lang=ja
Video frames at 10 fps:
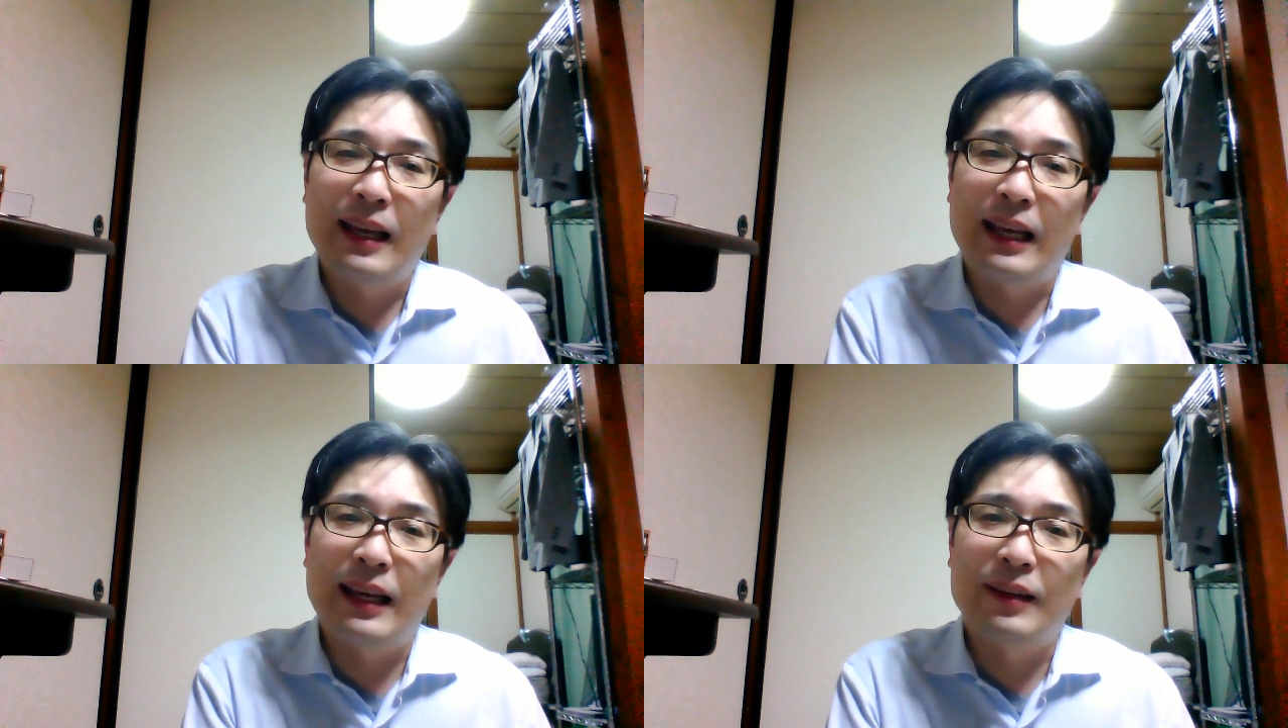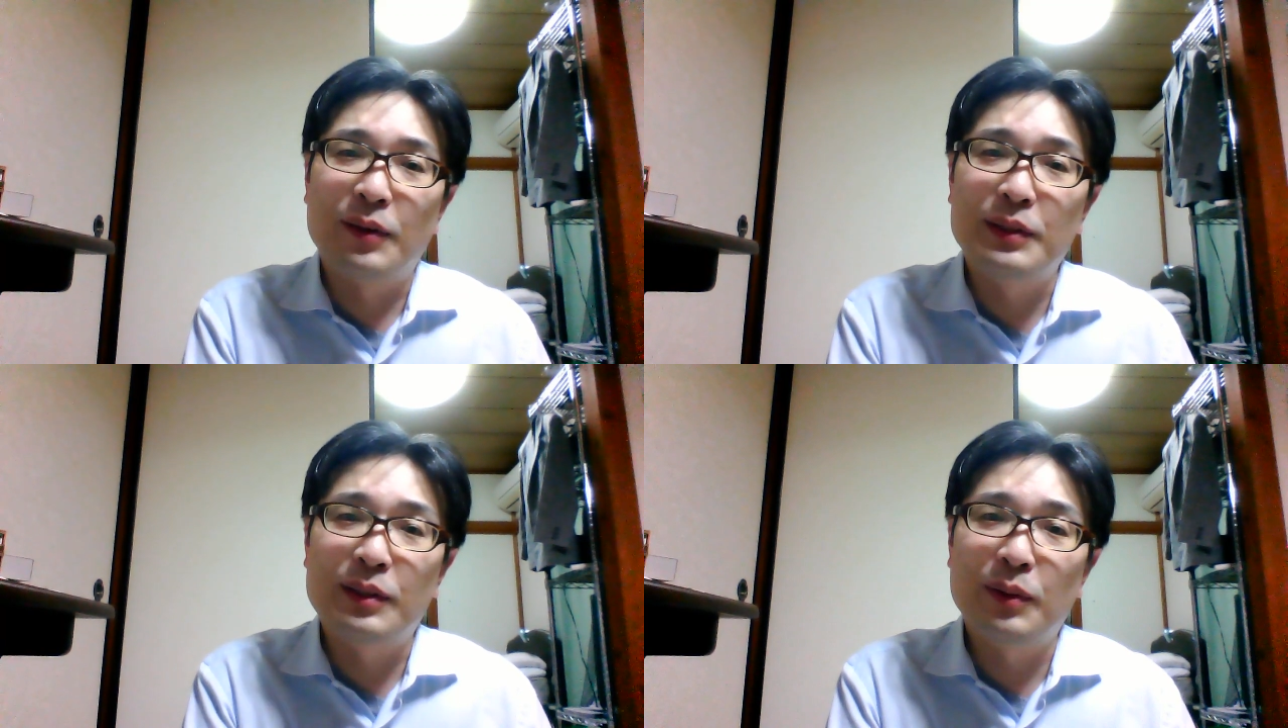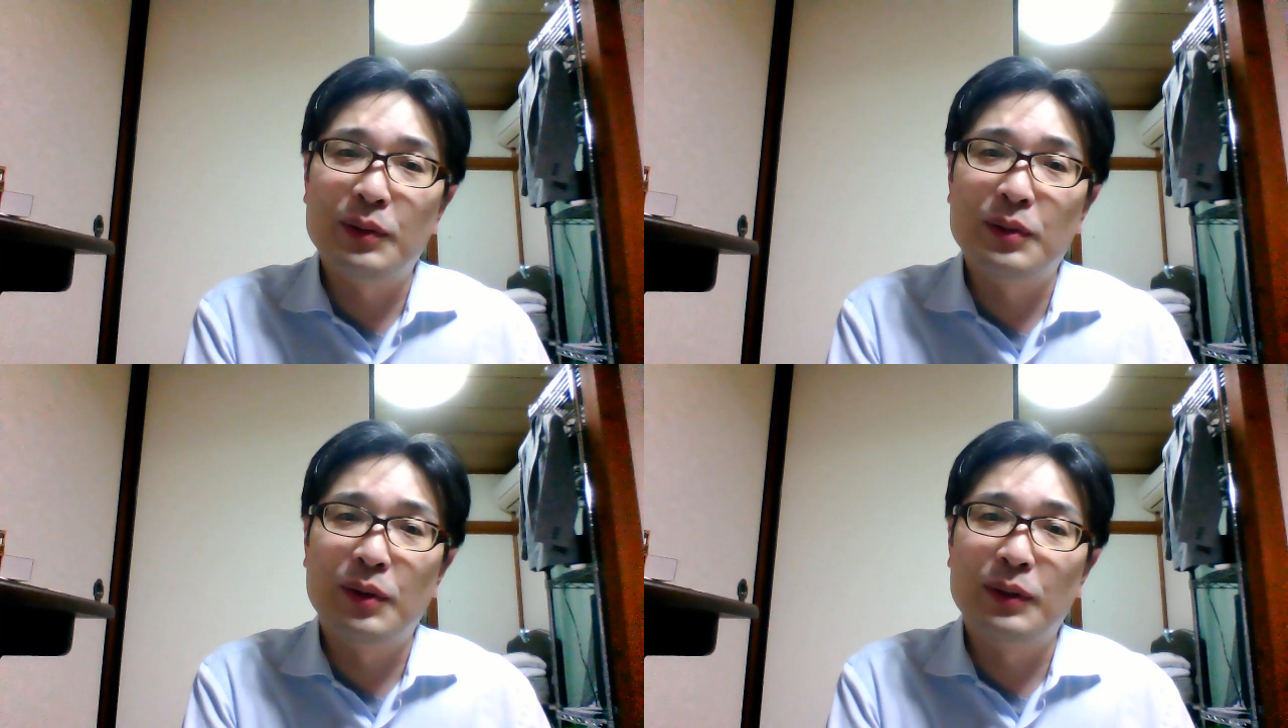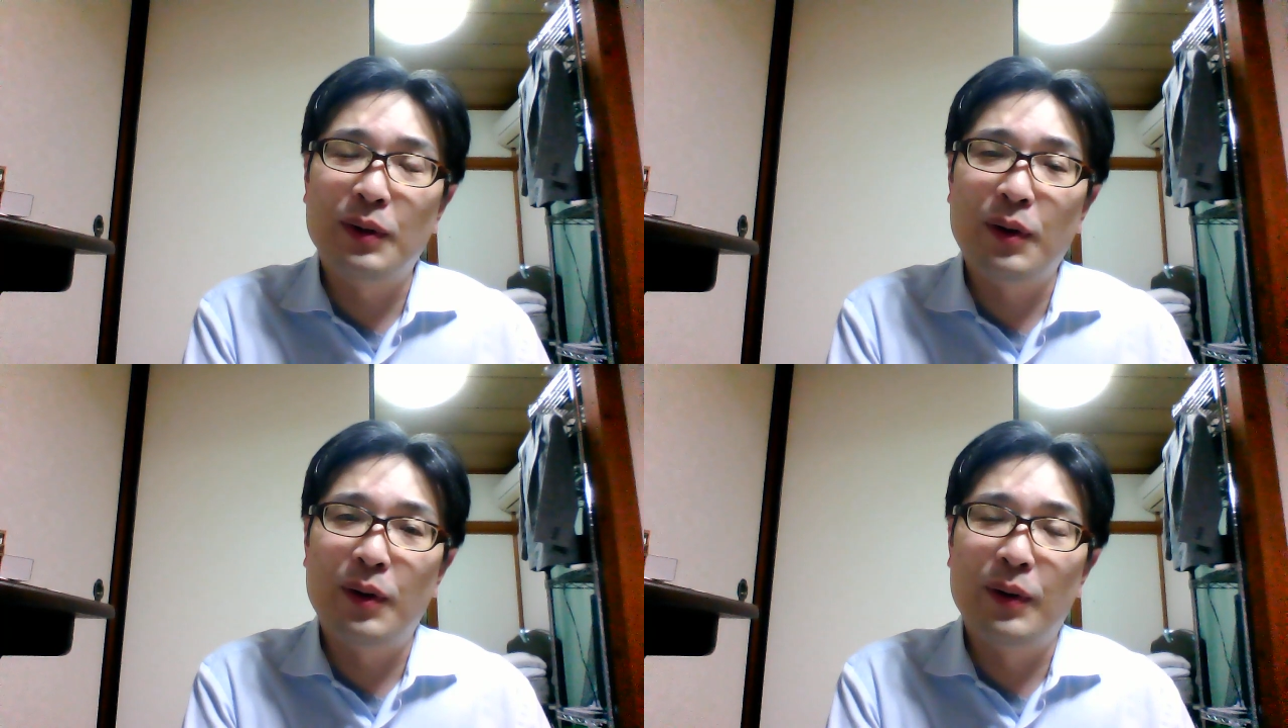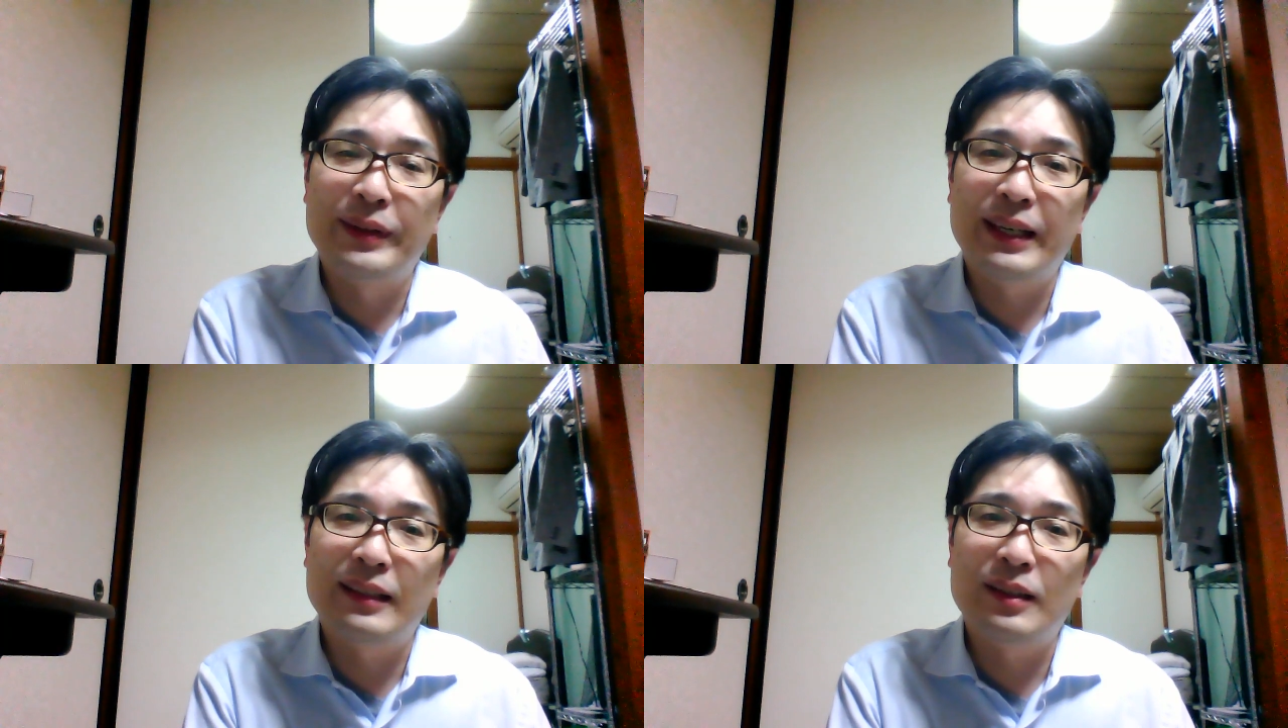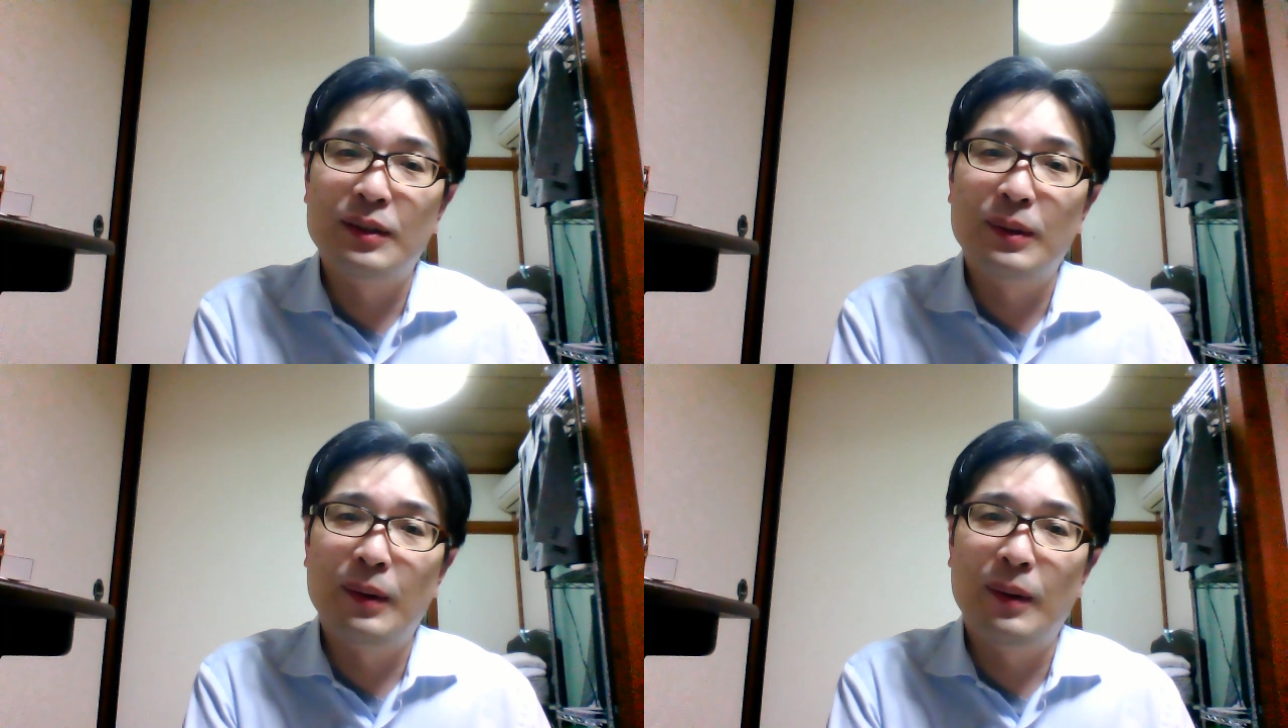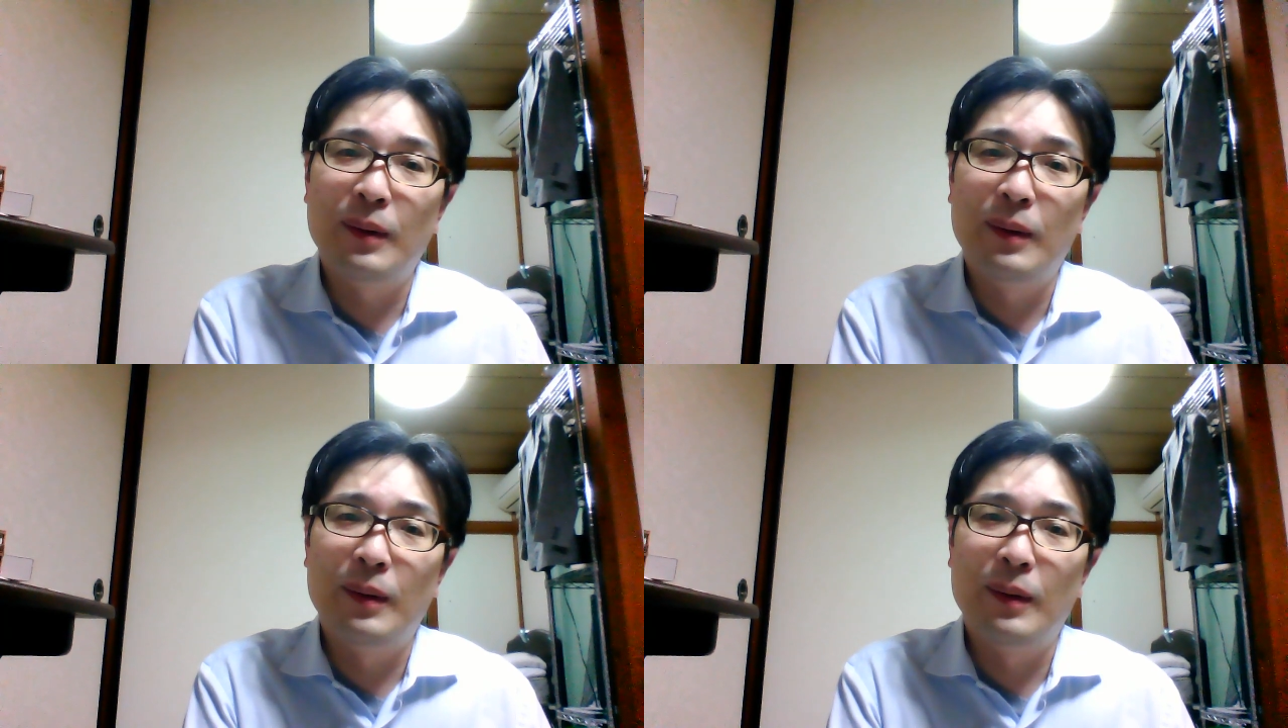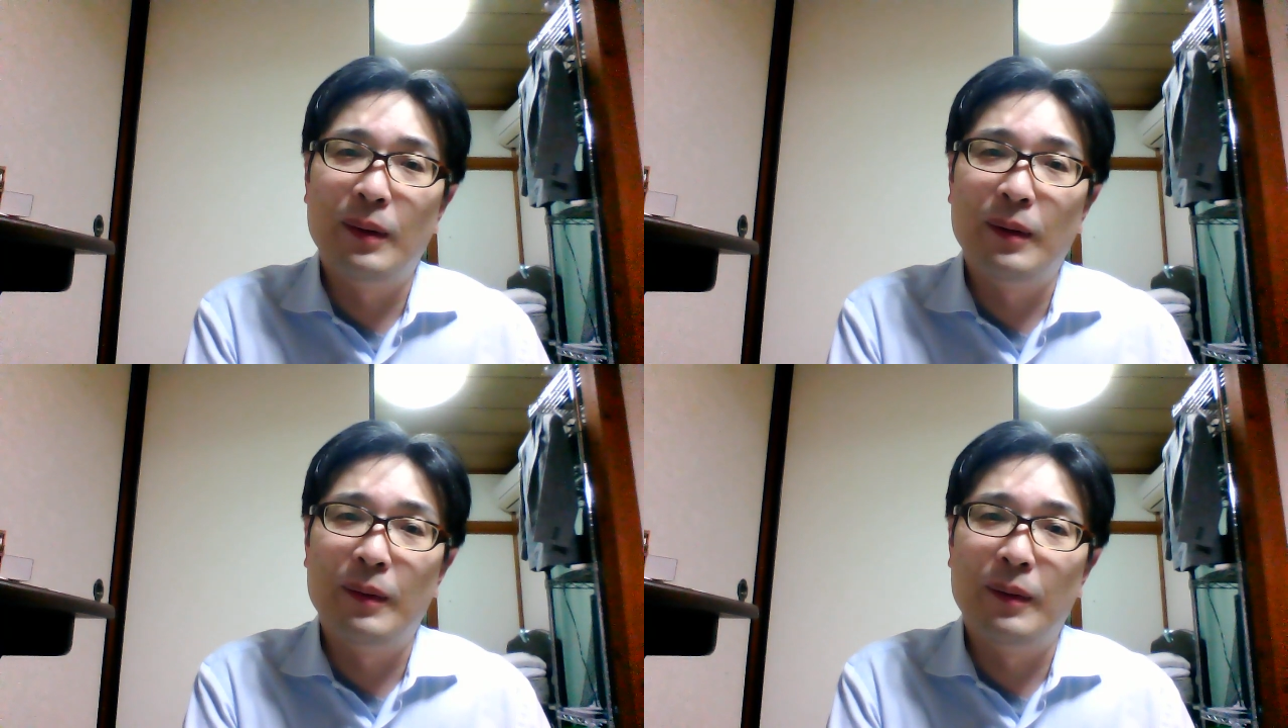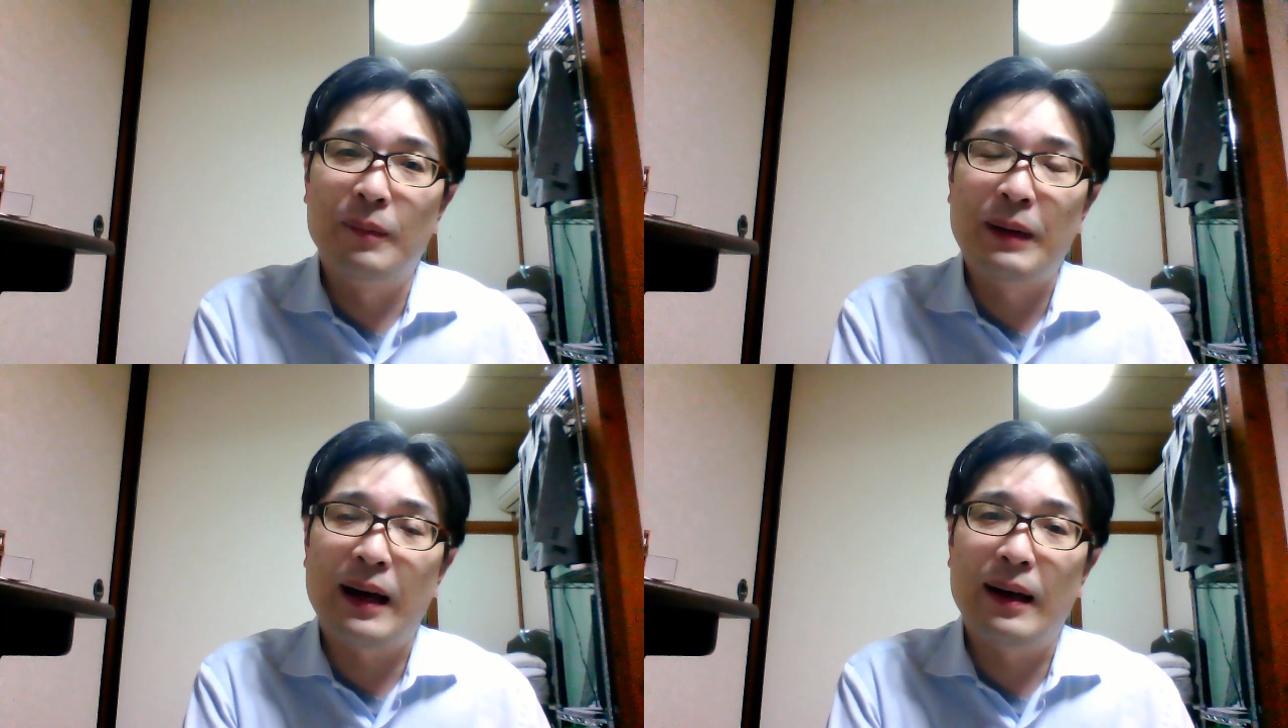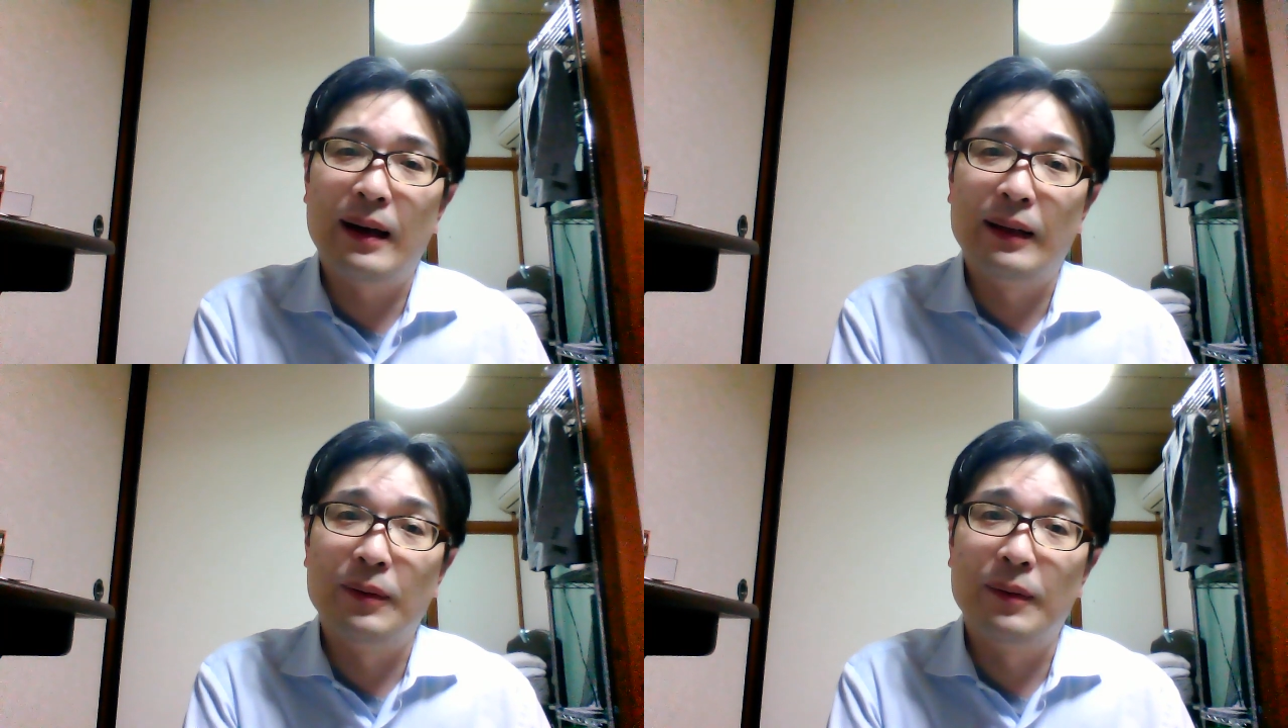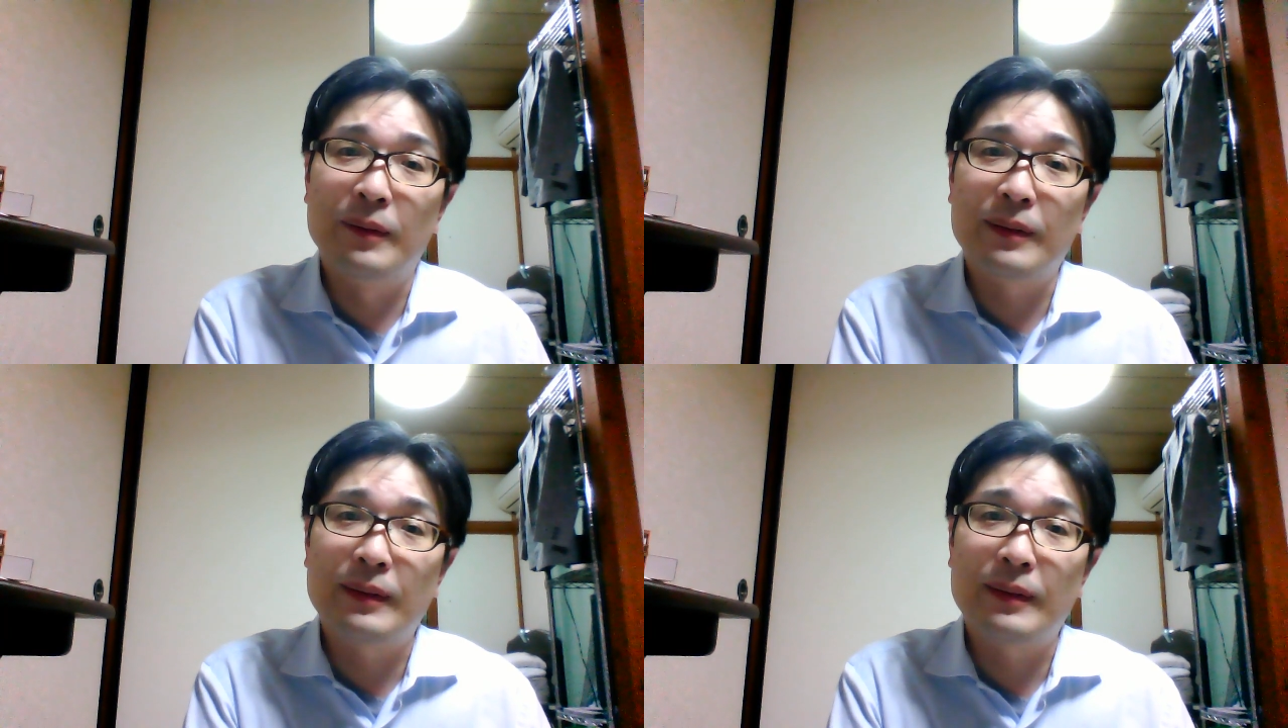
えー、損失保障の請求を、まあ、あの、